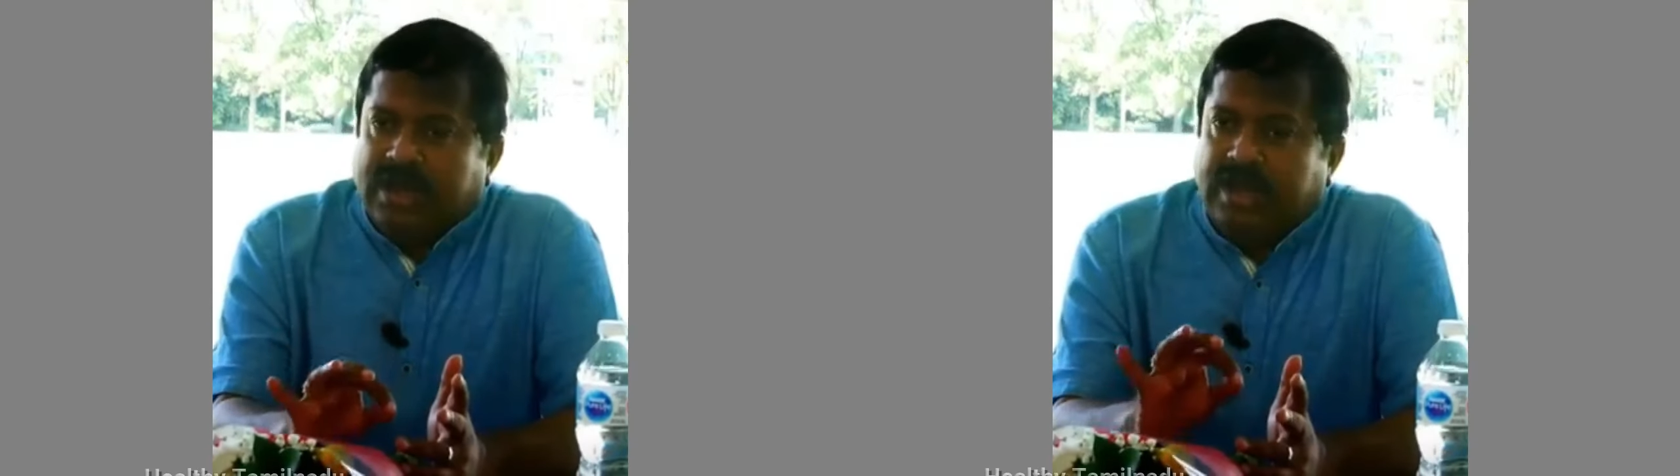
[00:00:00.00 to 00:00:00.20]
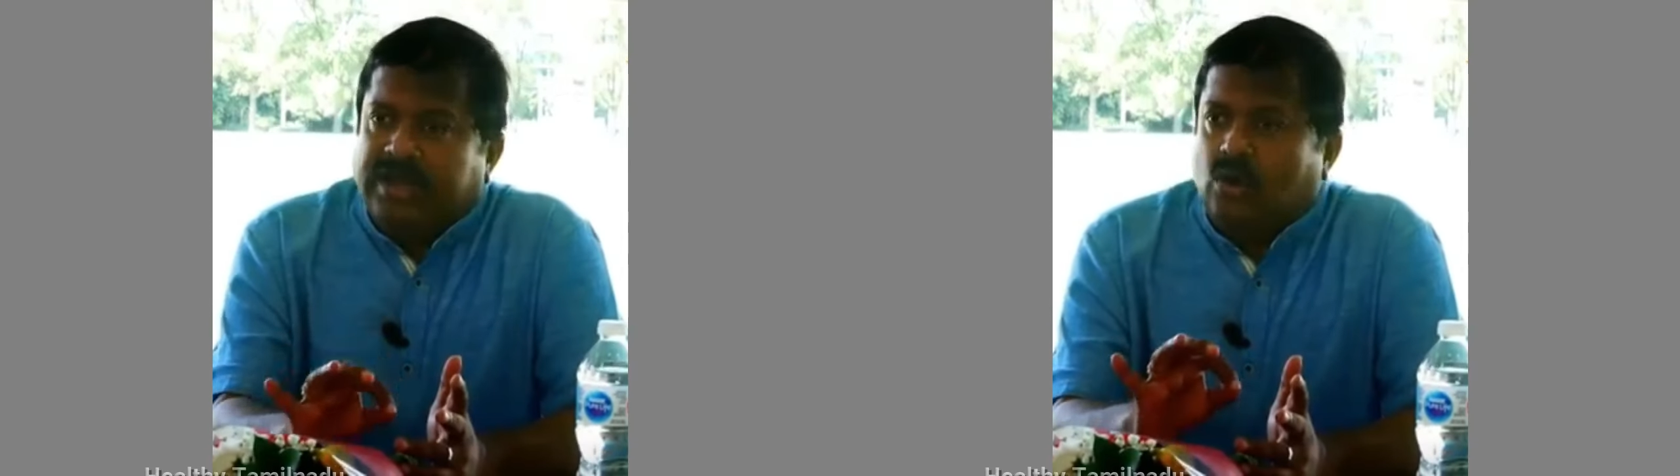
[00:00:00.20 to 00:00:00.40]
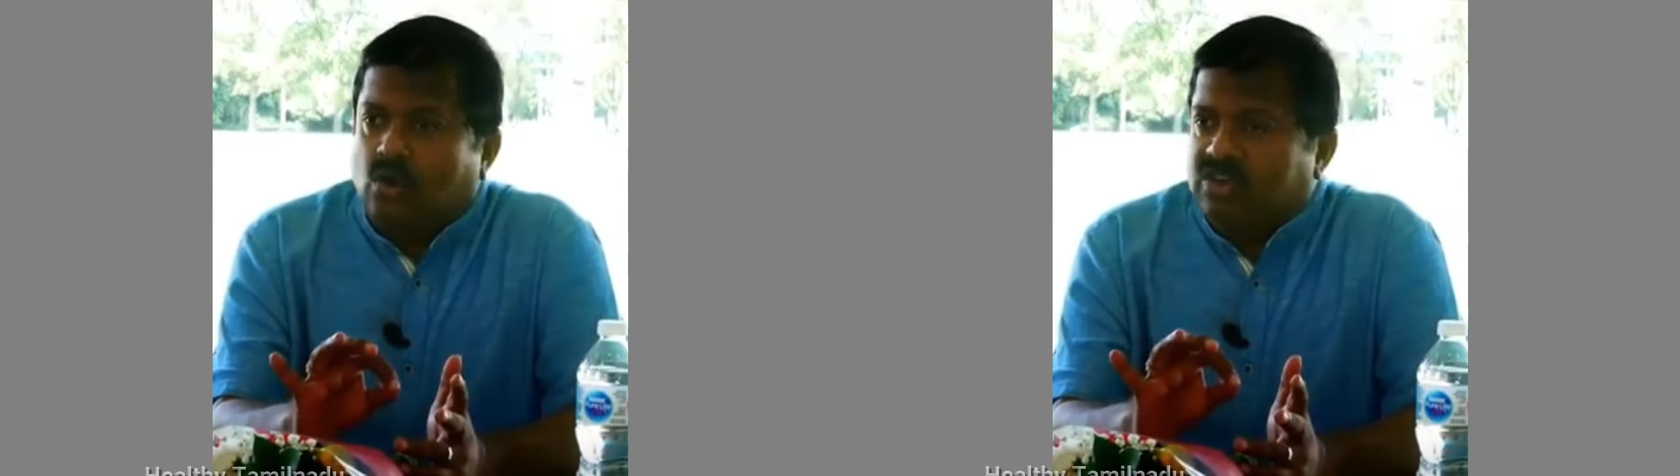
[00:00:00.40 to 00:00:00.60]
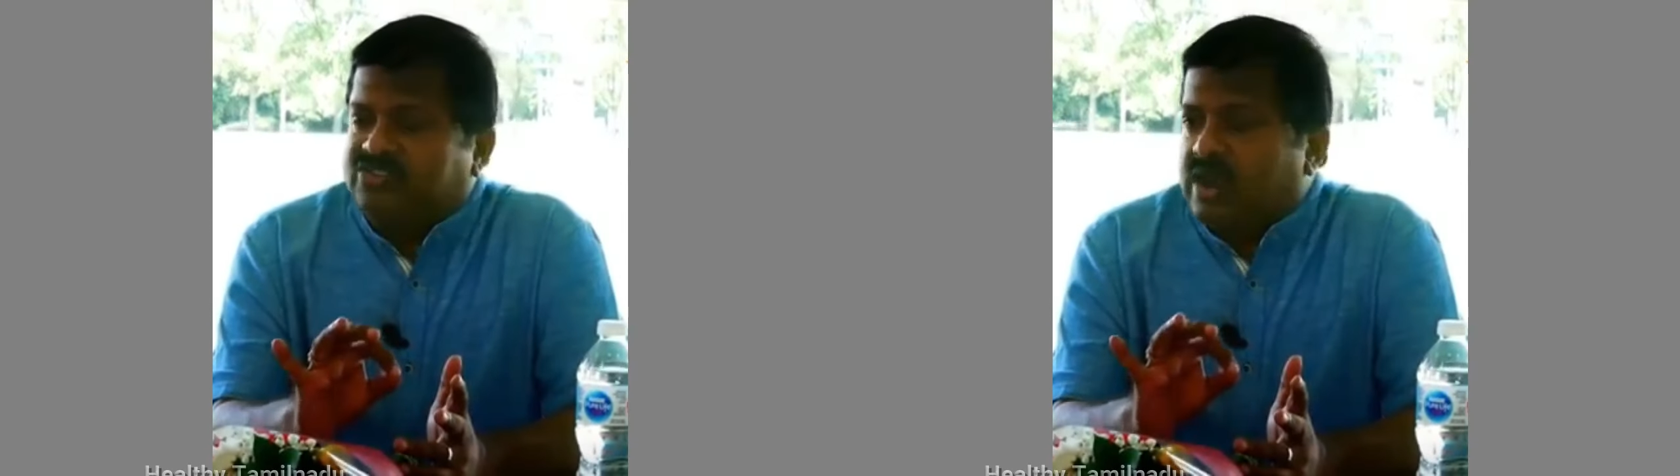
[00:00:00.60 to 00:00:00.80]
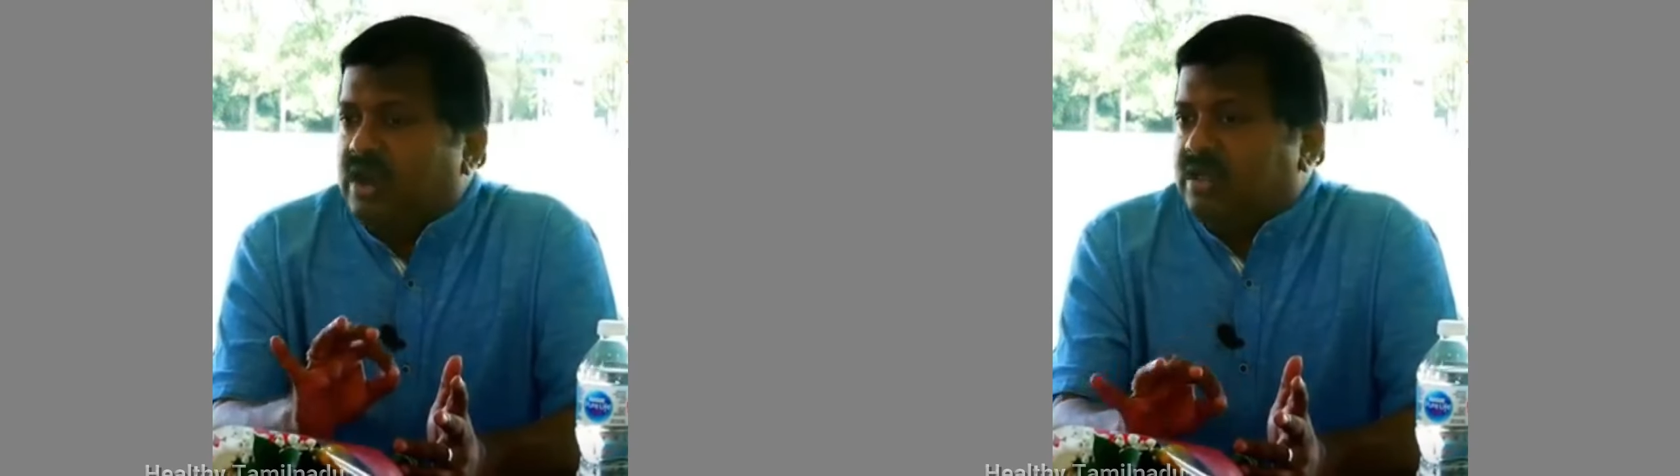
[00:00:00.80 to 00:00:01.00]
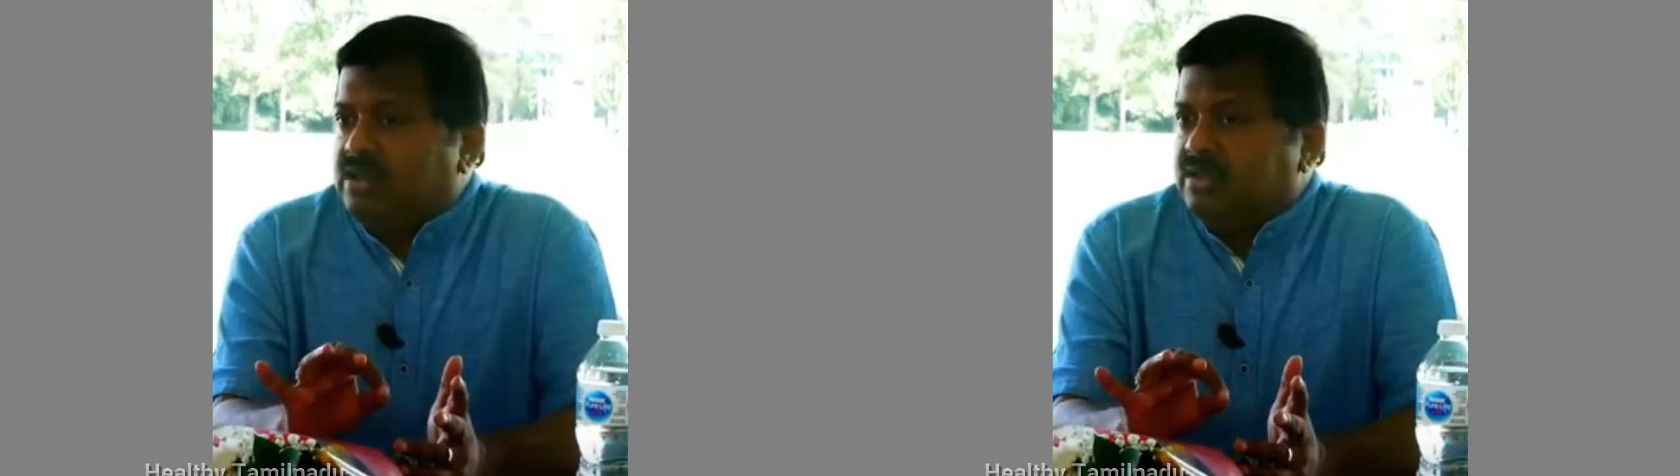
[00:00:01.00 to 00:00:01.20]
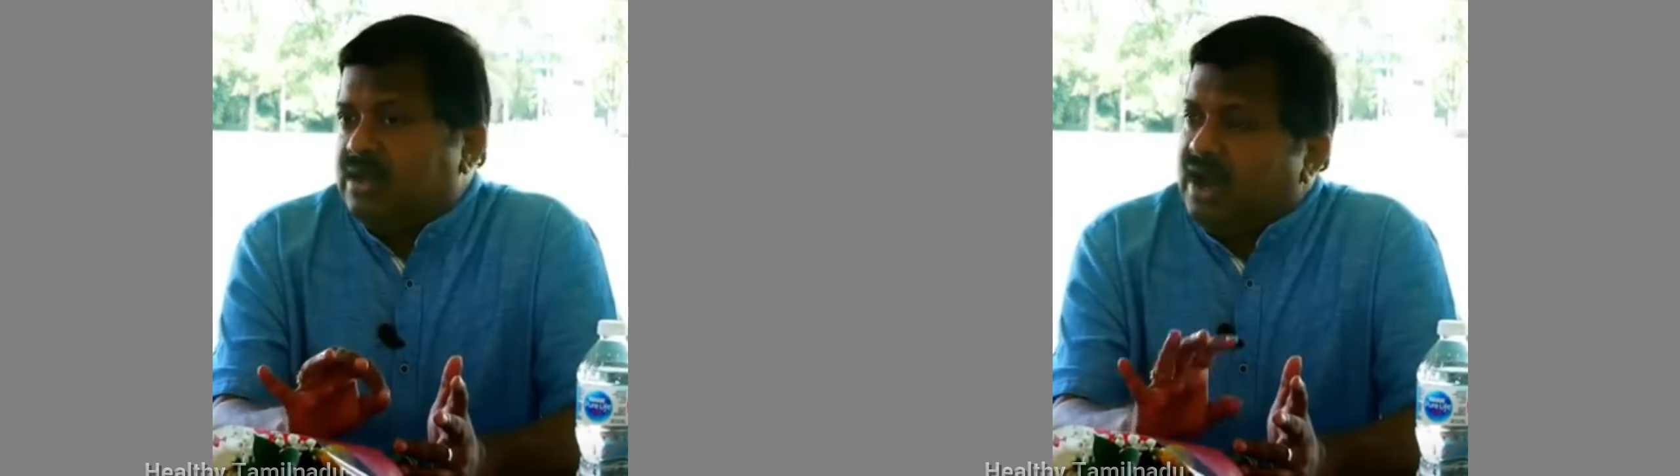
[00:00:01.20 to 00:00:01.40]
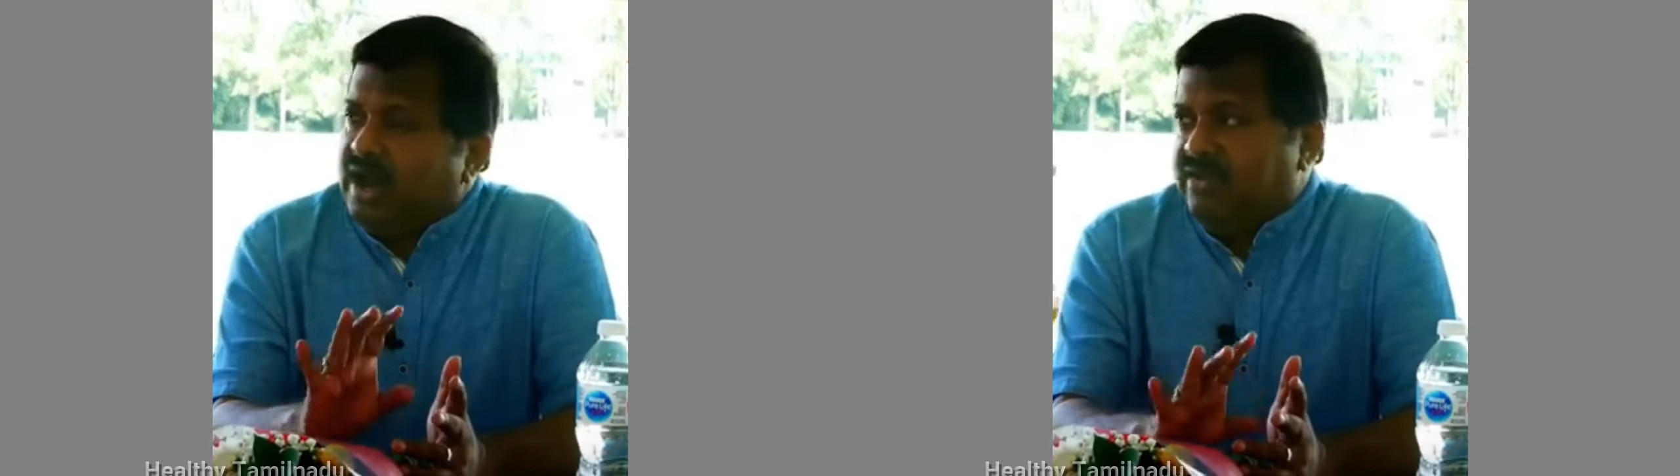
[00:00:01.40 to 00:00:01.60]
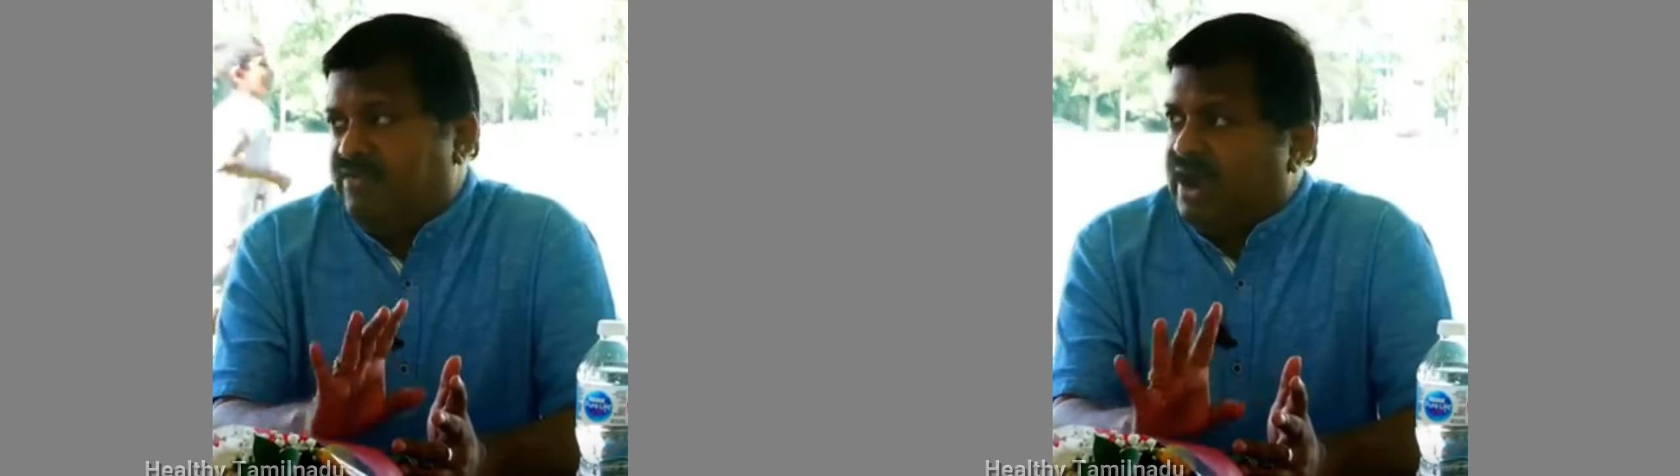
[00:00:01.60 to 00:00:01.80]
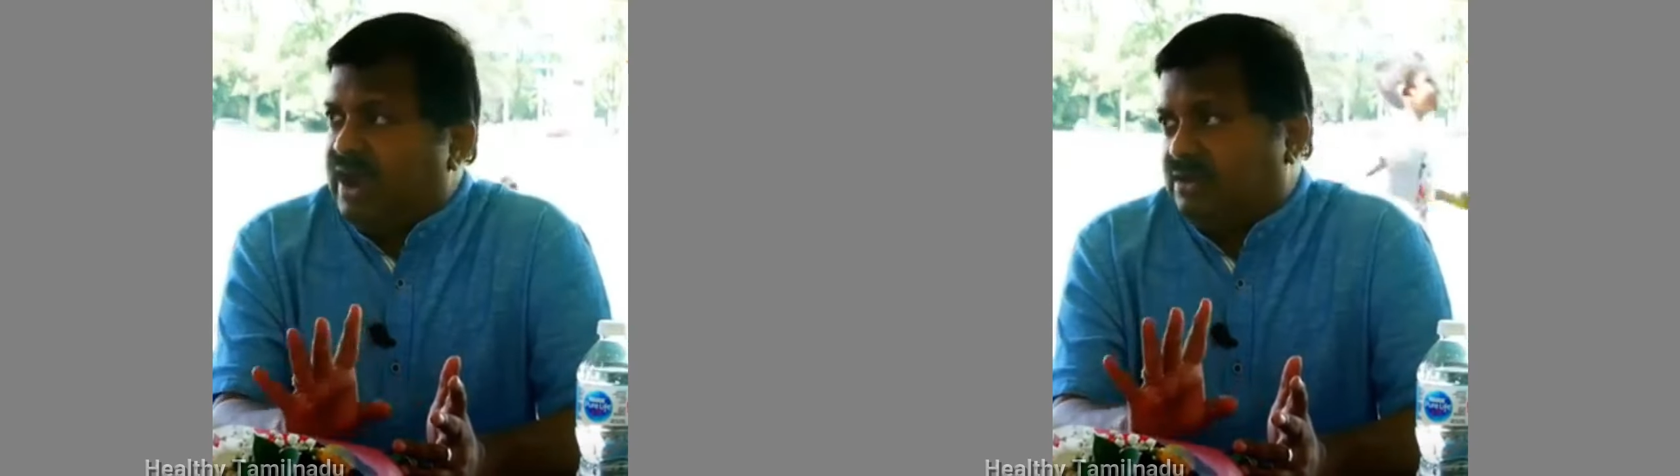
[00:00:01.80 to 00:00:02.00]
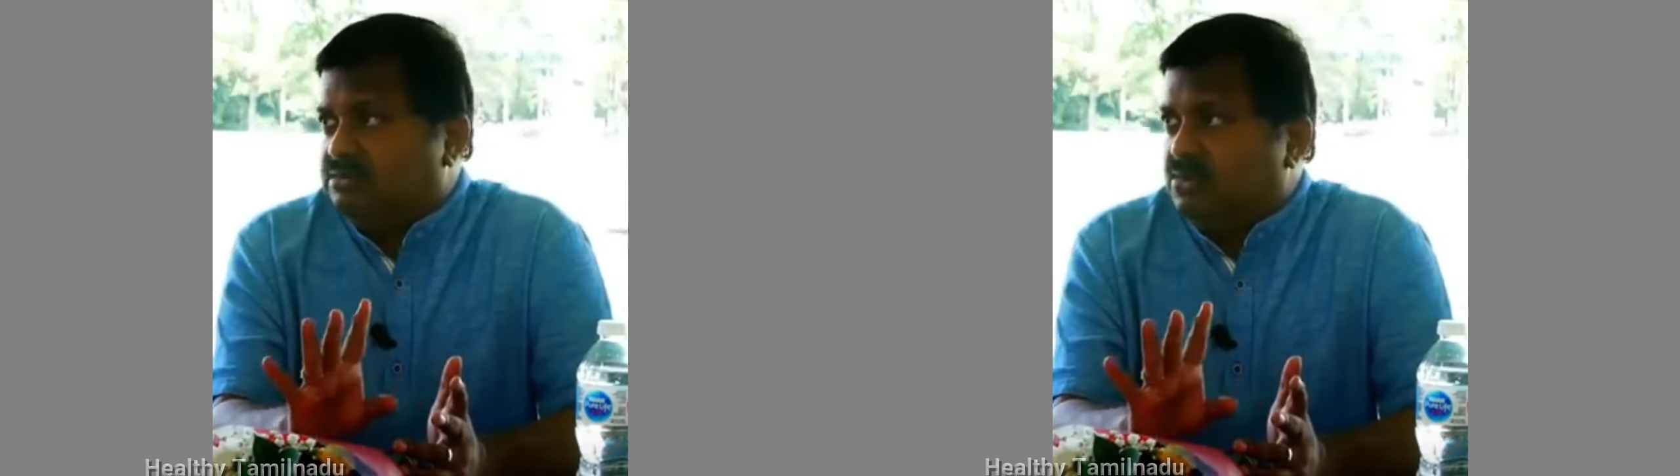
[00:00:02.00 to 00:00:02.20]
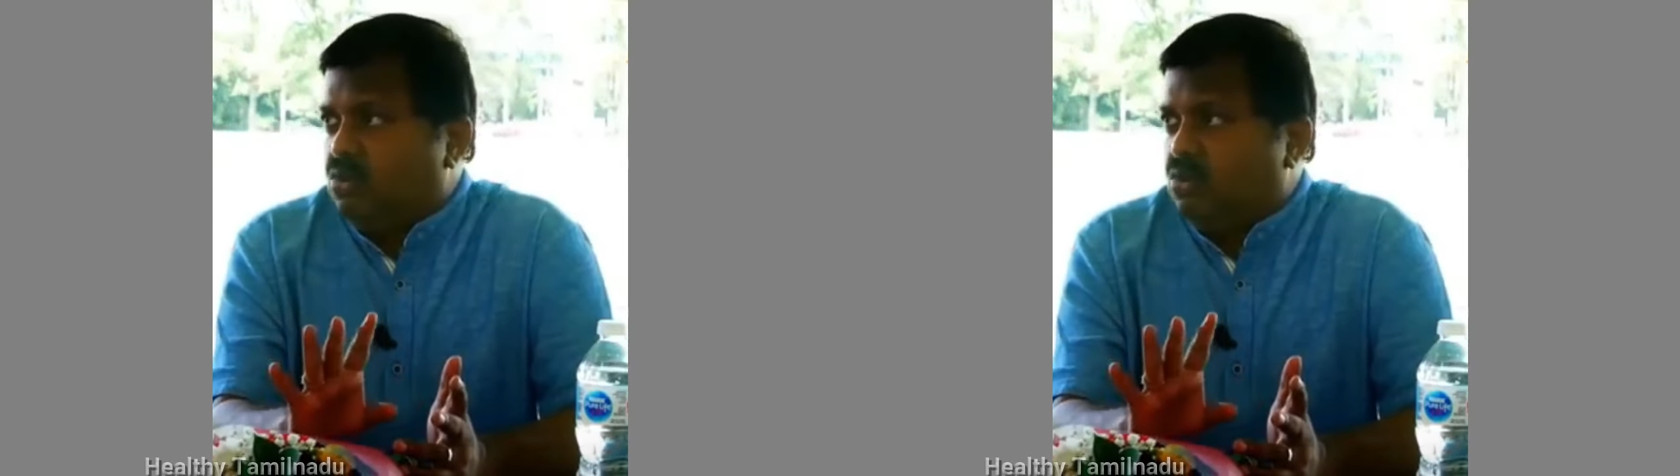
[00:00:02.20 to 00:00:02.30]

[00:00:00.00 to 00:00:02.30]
கெட்ட கொலஸ்ட்ரால் இருந்ததுன்னா நெய் வேண்டாம்